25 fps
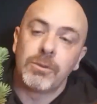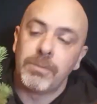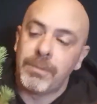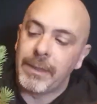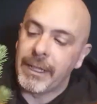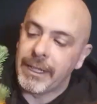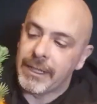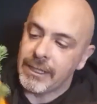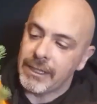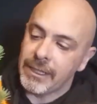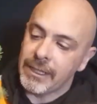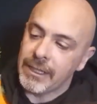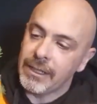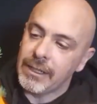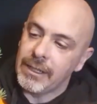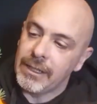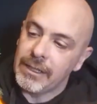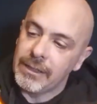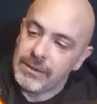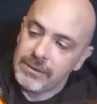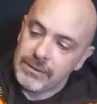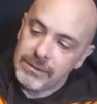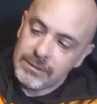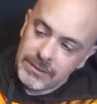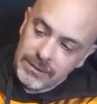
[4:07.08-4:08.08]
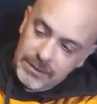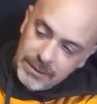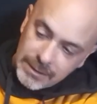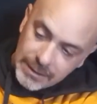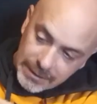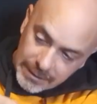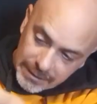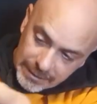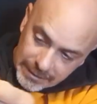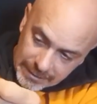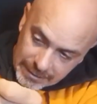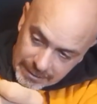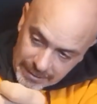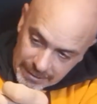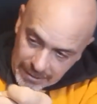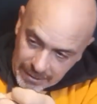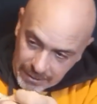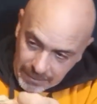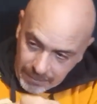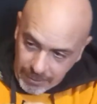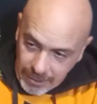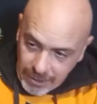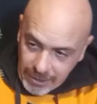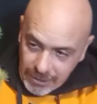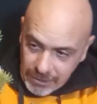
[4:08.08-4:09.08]
partirla.
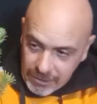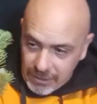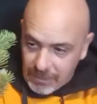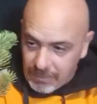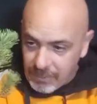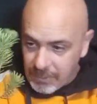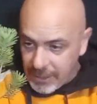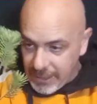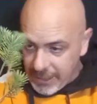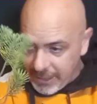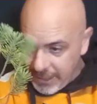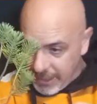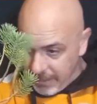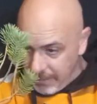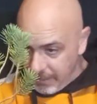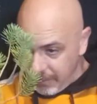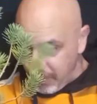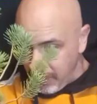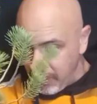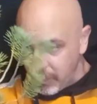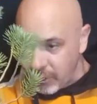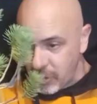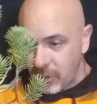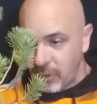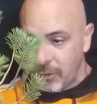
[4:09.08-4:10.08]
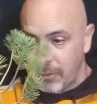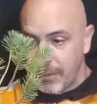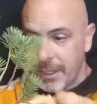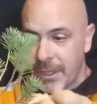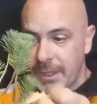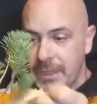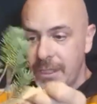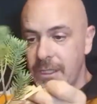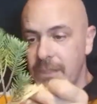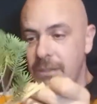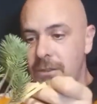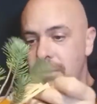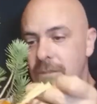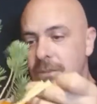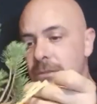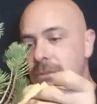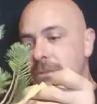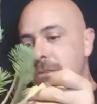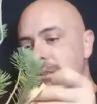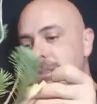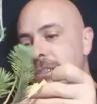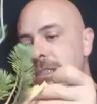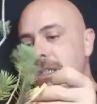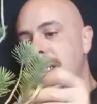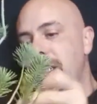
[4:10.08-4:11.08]
Pero este por ejemplo es jovencito,
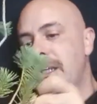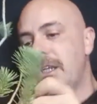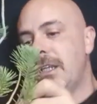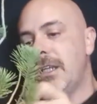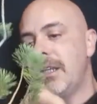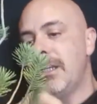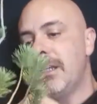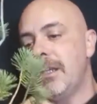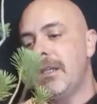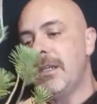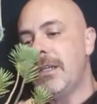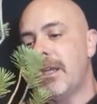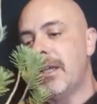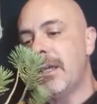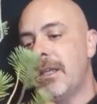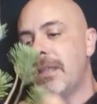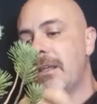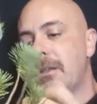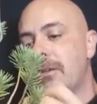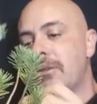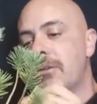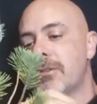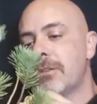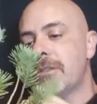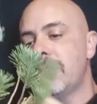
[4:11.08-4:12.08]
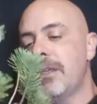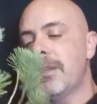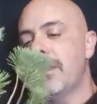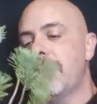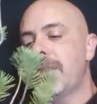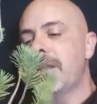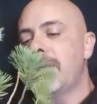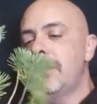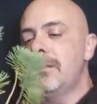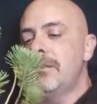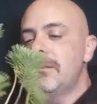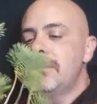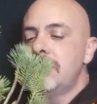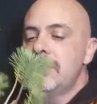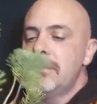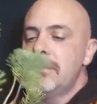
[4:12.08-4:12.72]
no tiene nada de corteza,